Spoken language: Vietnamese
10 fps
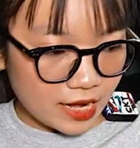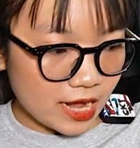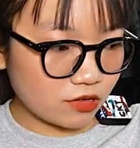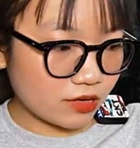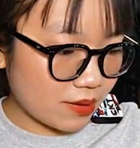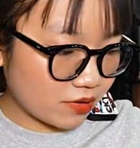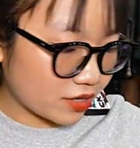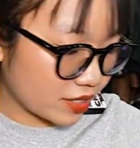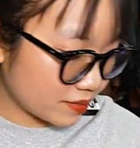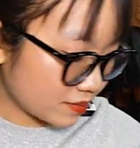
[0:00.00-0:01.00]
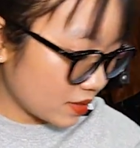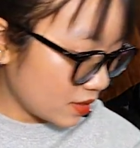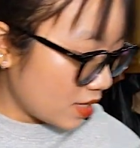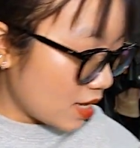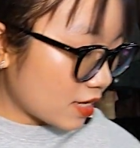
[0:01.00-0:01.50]
Hết rồi nha mọi người.
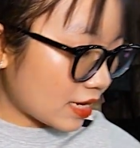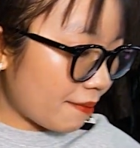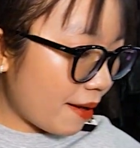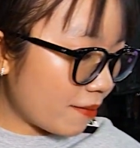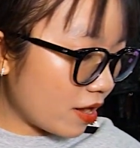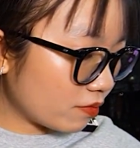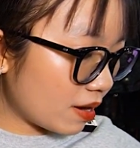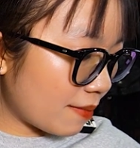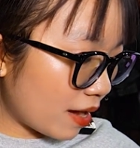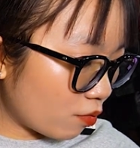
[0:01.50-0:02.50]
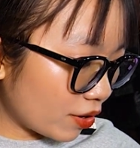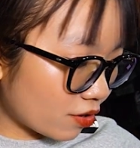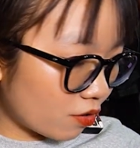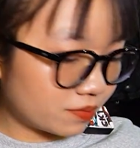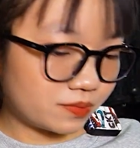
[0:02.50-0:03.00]
K ba mươi cũng là mã cuối
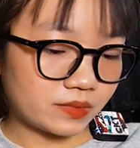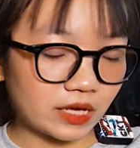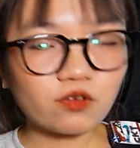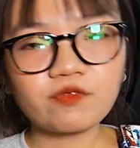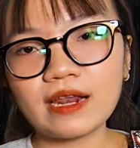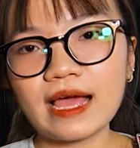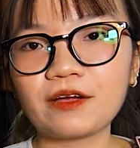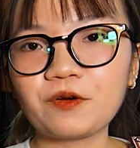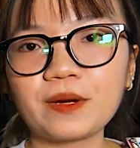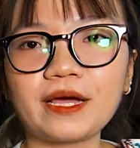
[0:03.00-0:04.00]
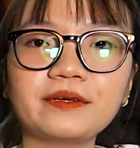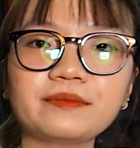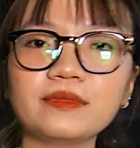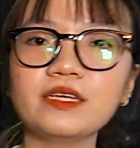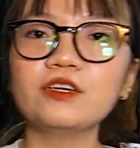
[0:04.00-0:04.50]
cùng. Kết thúc phiên live ngày hôm nay.
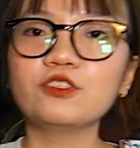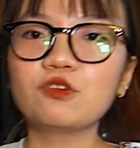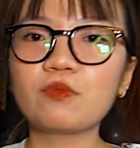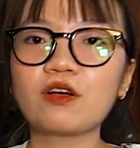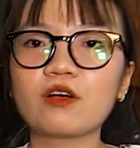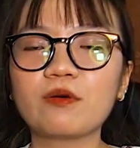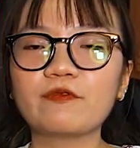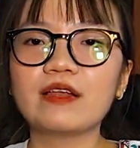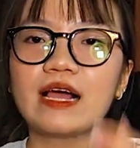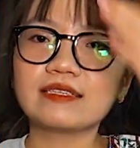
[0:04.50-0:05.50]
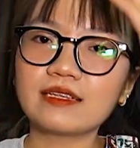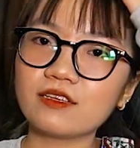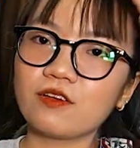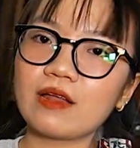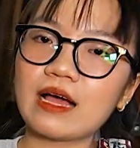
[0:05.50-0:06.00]
Chúc mọi người có một phiên live sau
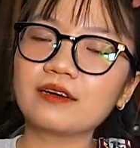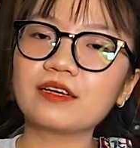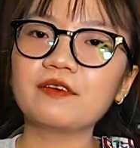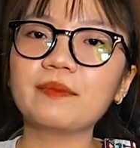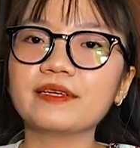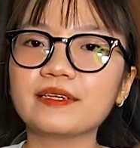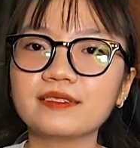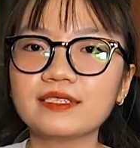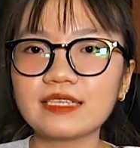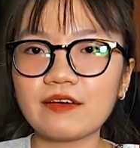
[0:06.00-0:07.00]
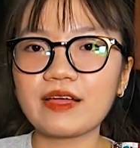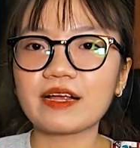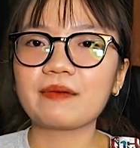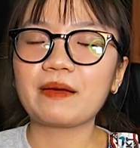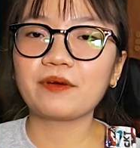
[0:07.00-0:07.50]
những con hàng ưng ý với mình nhé. Xin chào và
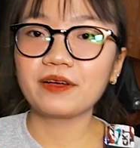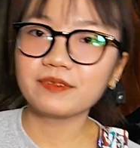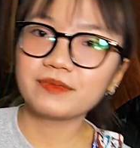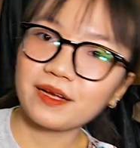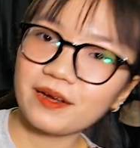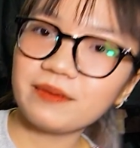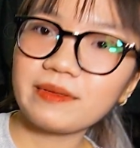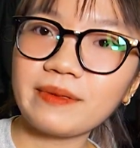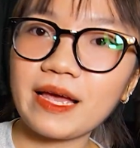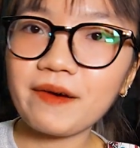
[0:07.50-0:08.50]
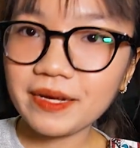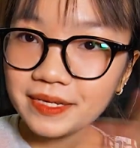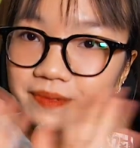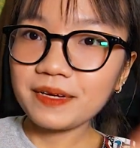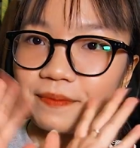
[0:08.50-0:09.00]
hẹn gặp lại mọi người trong những clip tiếp theo.
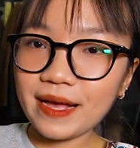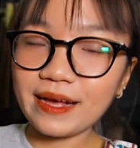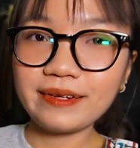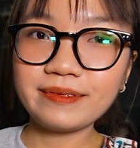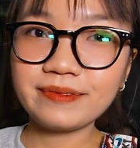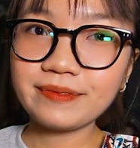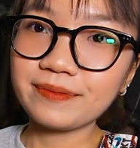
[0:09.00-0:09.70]
Bye bye.